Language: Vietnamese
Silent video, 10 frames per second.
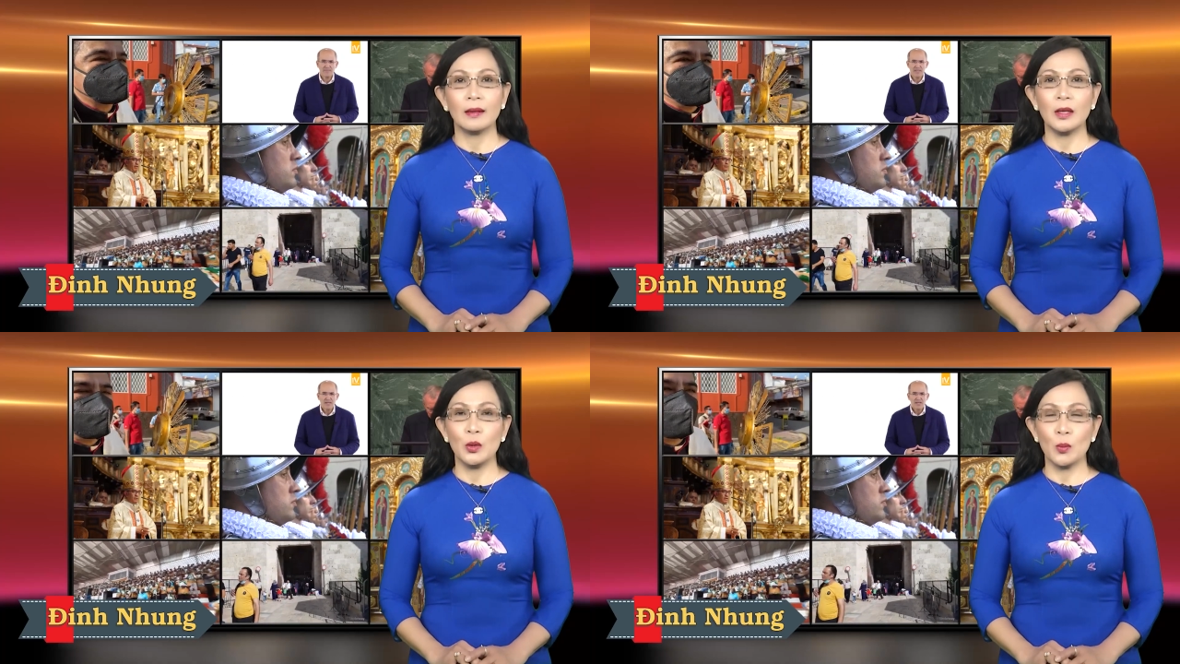
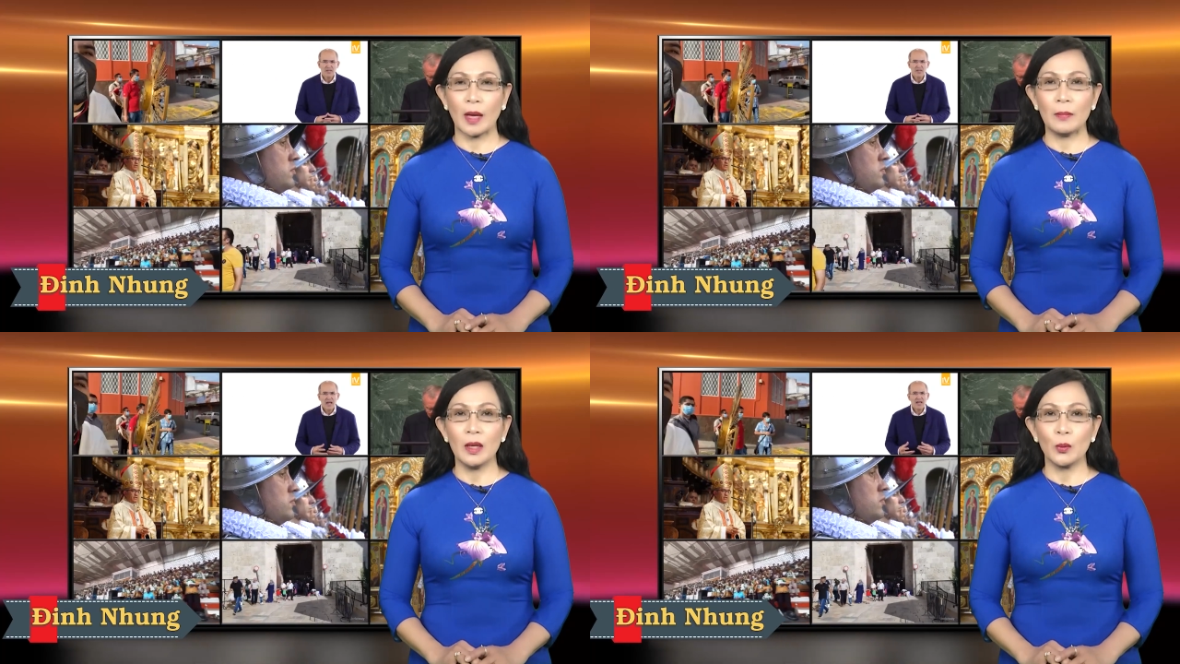Đình Nhung
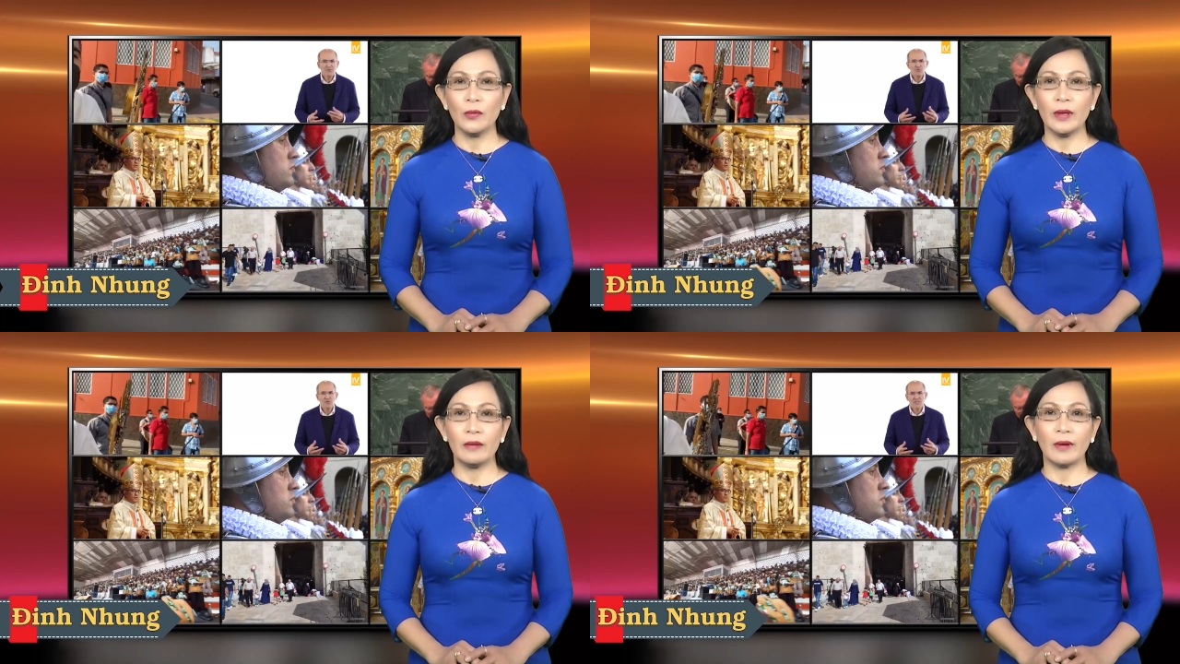cảm ơn
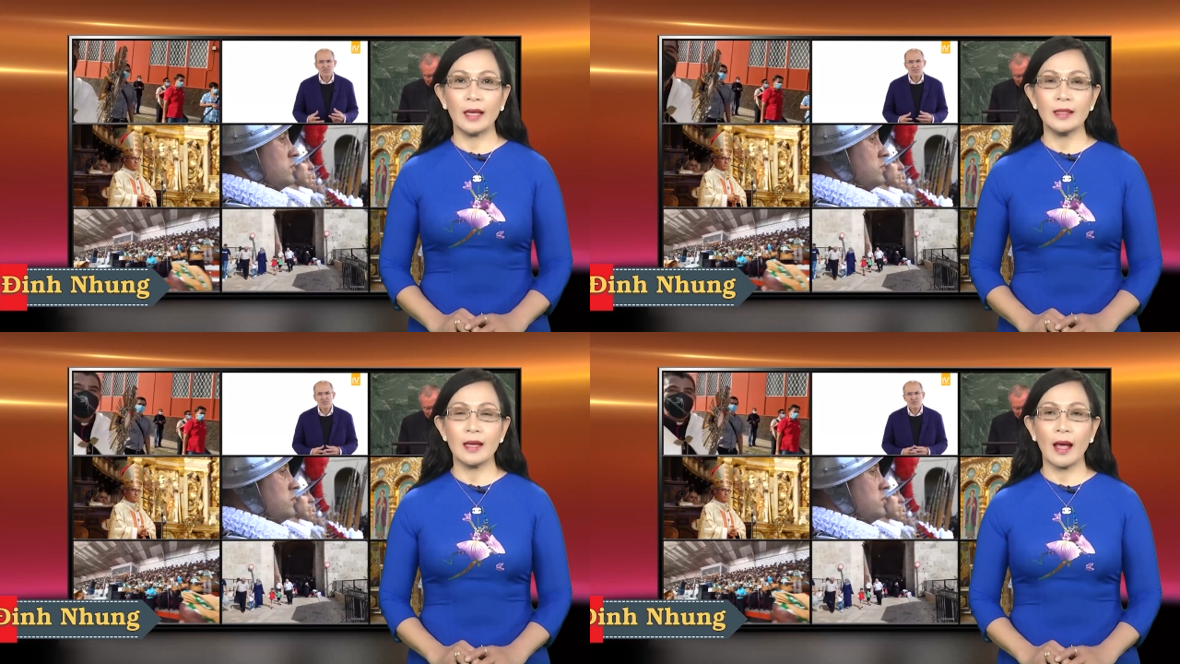quý vị và
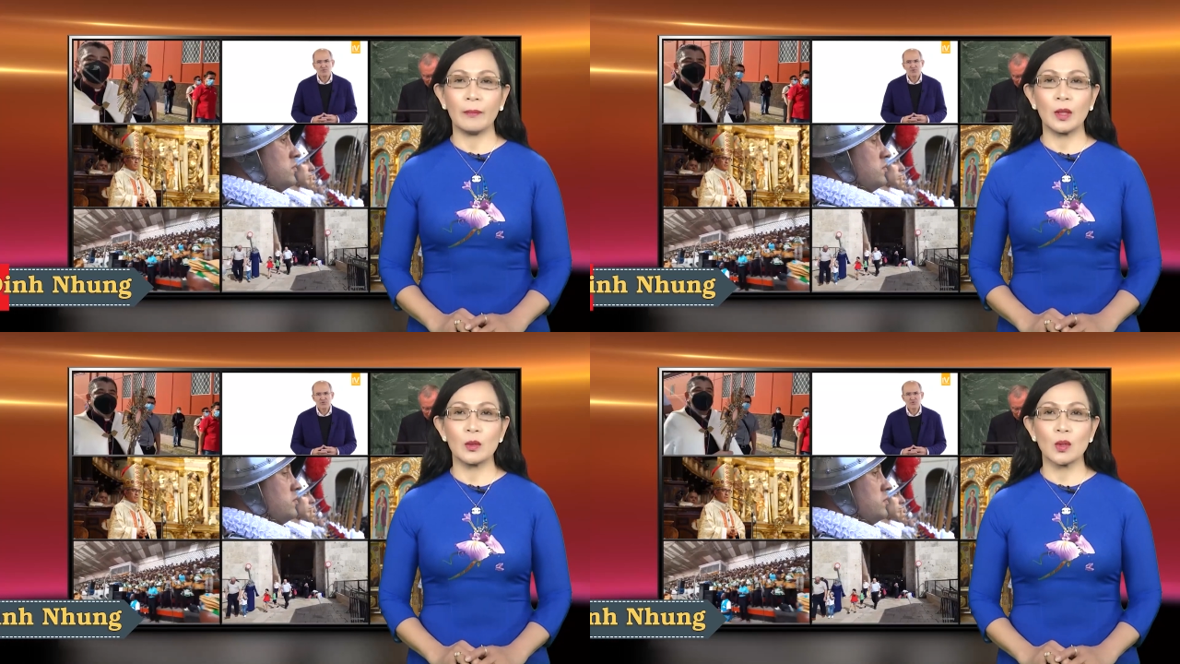anh chị
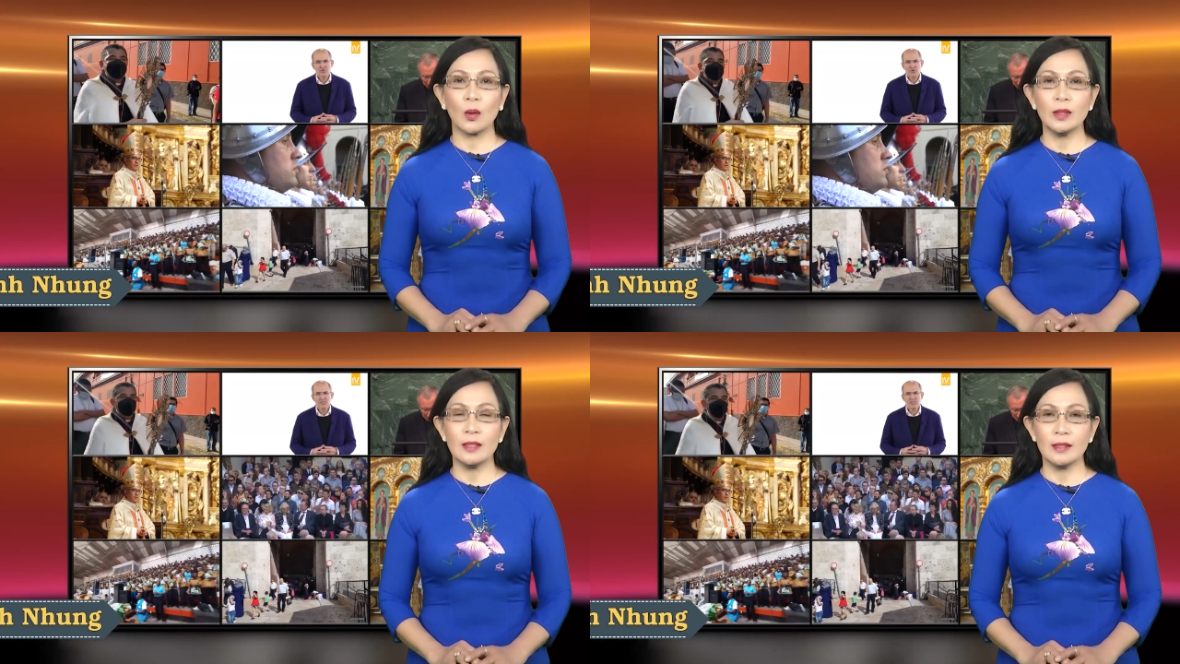em theo
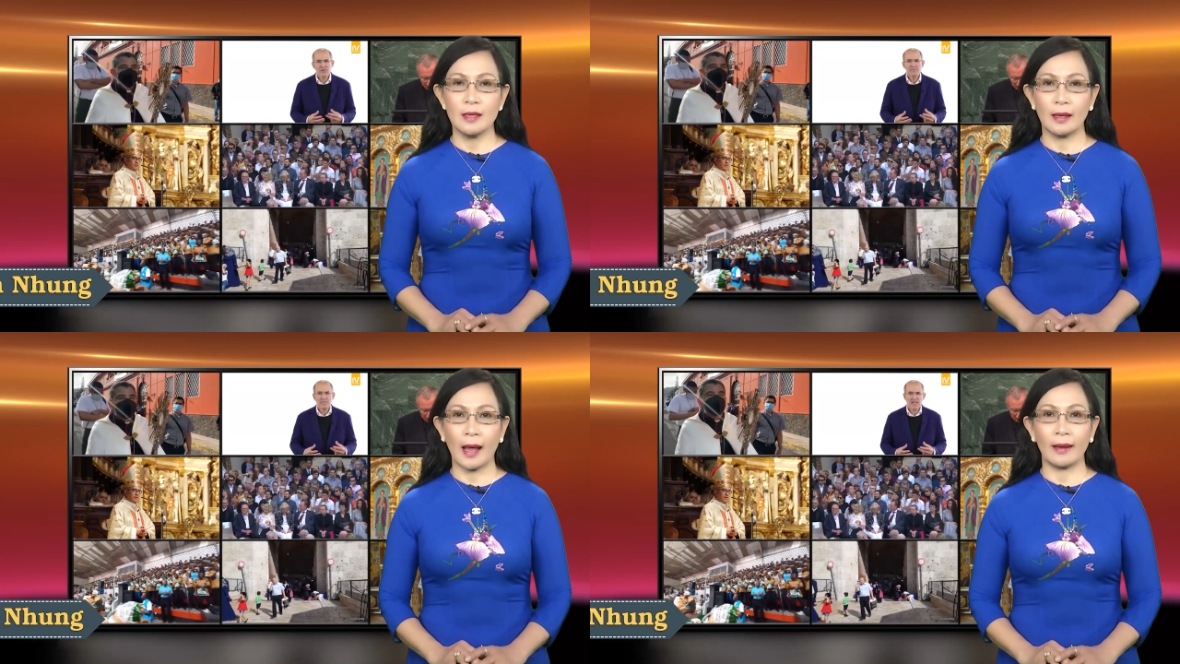dõi chương
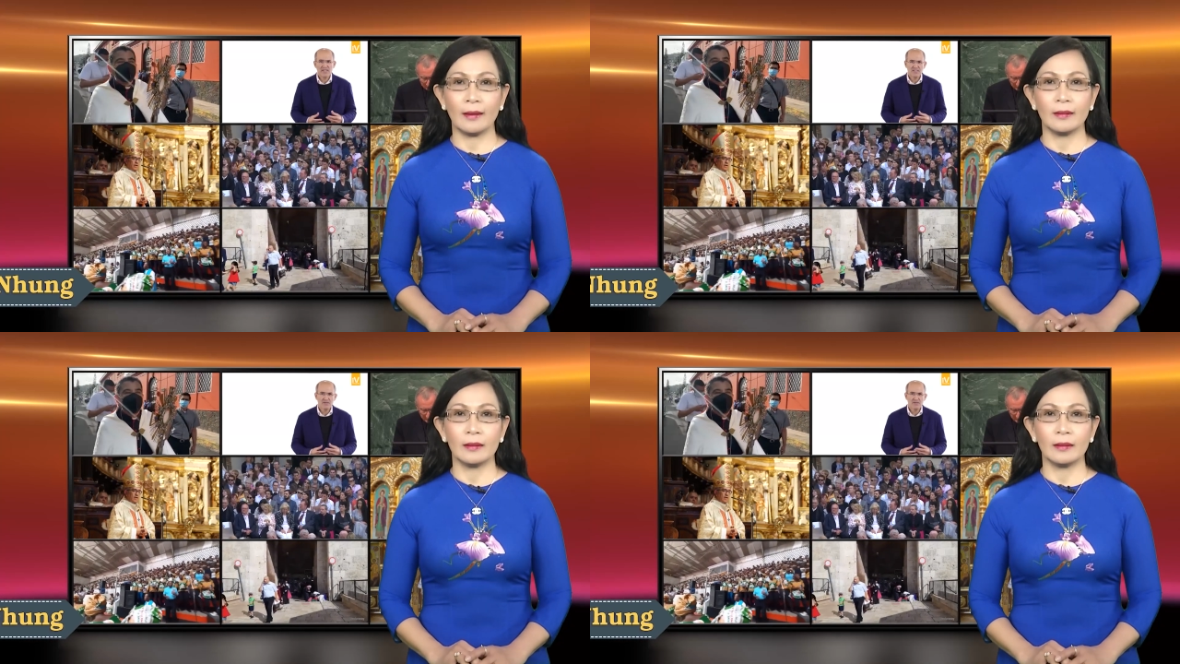trình này.